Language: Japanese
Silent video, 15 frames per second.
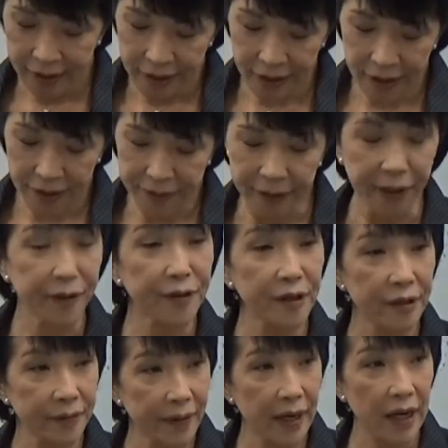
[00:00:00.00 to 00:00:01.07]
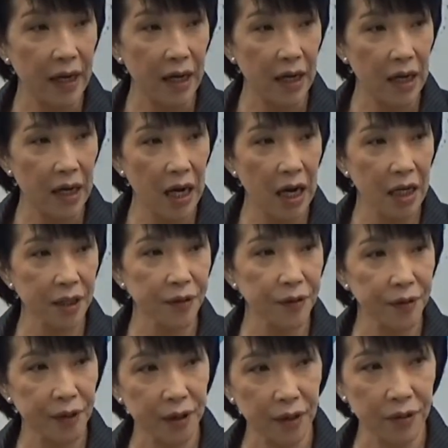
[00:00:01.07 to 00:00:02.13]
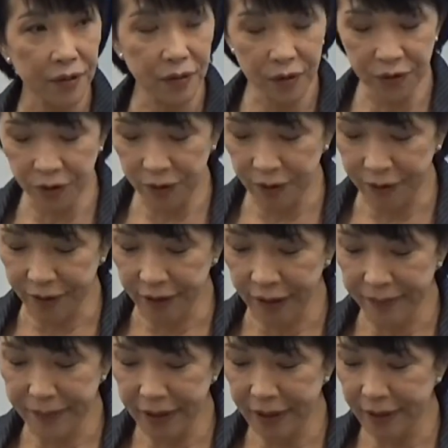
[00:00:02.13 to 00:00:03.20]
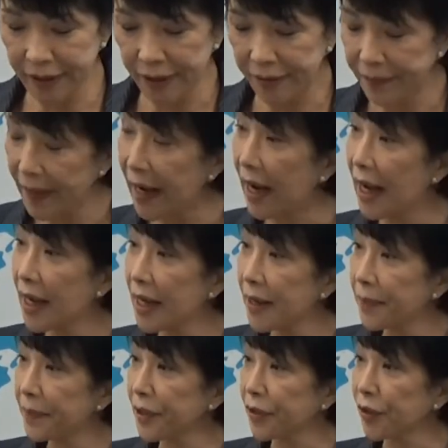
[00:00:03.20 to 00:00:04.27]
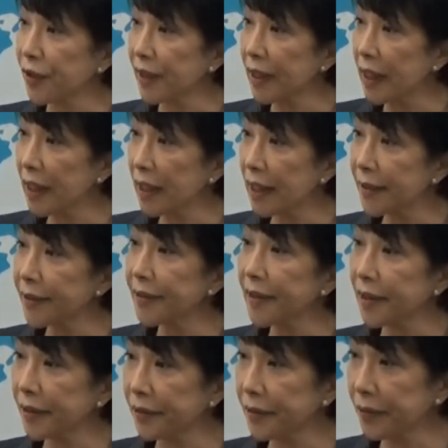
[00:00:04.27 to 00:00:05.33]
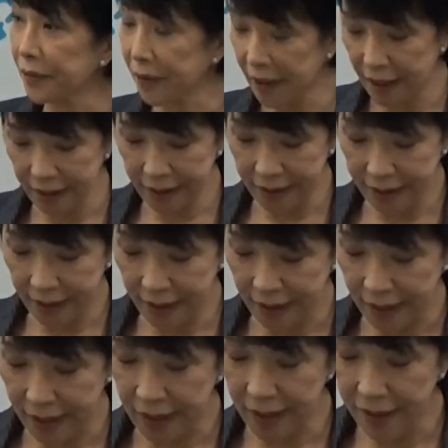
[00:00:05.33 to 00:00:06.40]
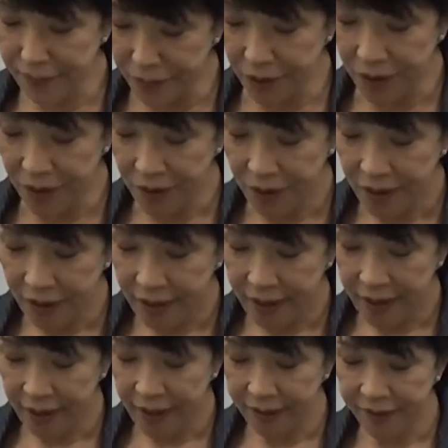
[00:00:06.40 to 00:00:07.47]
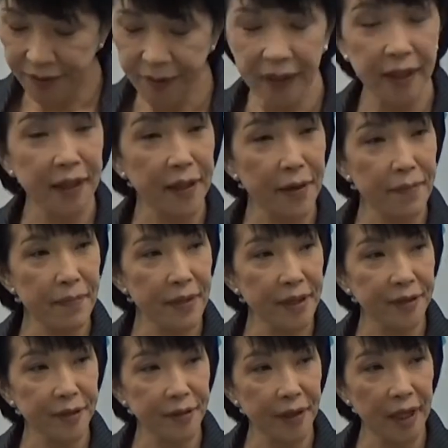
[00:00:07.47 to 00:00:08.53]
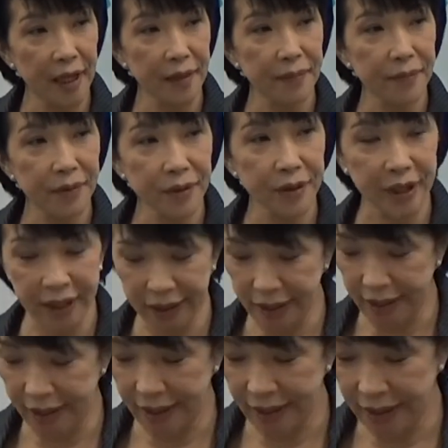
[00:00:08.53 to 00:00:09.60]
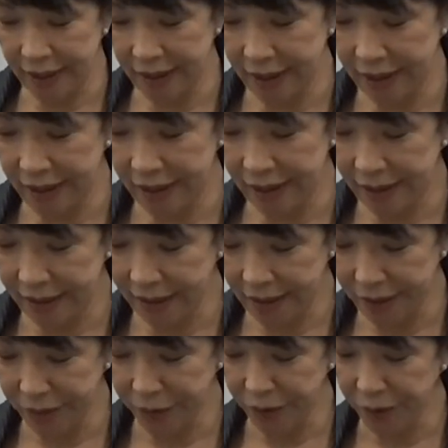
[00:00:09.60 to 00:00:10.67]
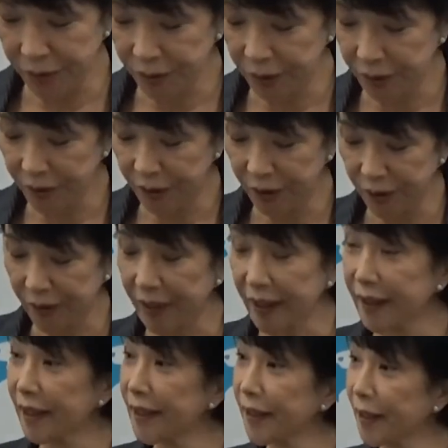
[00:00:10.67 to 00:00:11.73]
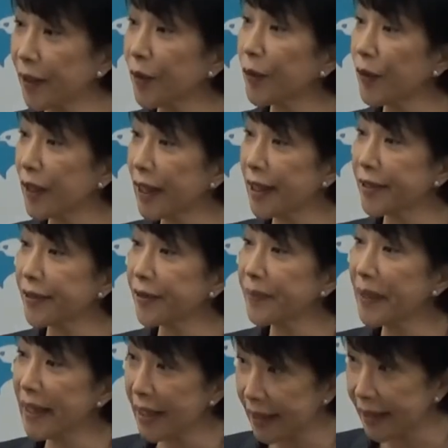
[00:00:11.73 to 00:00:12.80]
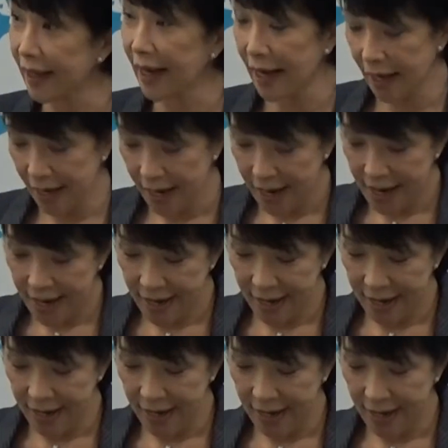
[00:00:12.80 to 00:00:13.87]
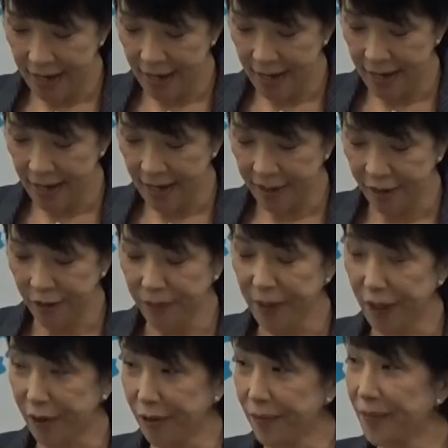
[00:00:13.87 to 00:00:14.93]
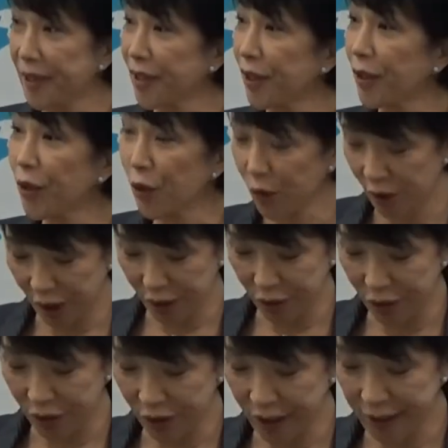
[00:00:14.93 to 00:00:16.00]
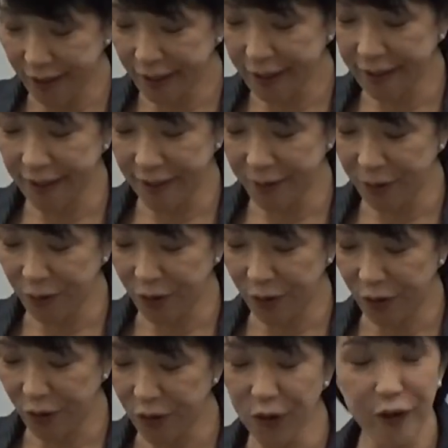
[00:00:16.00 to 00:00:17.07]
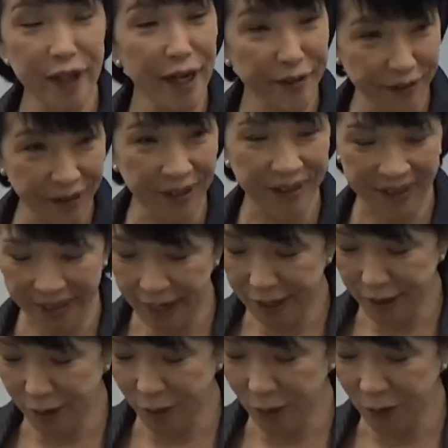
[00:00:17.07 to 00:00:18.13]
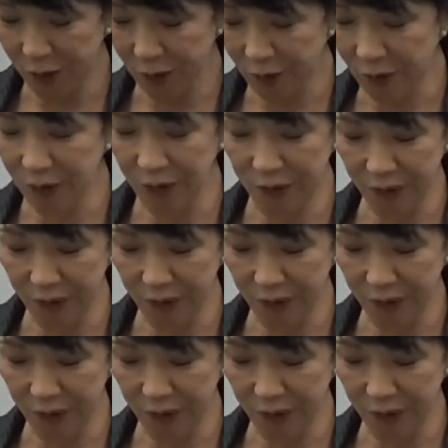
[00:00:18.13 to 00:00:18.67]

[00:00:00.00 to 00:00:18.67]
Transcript: で私は配偶者控除につきましてはまあ、女性活躍の観点からもえー、それから年末の繁忙期に、えー、あの従業員の方に急に休まれて、えー、しまう、まあ、事業者の方々の困難を解消するとい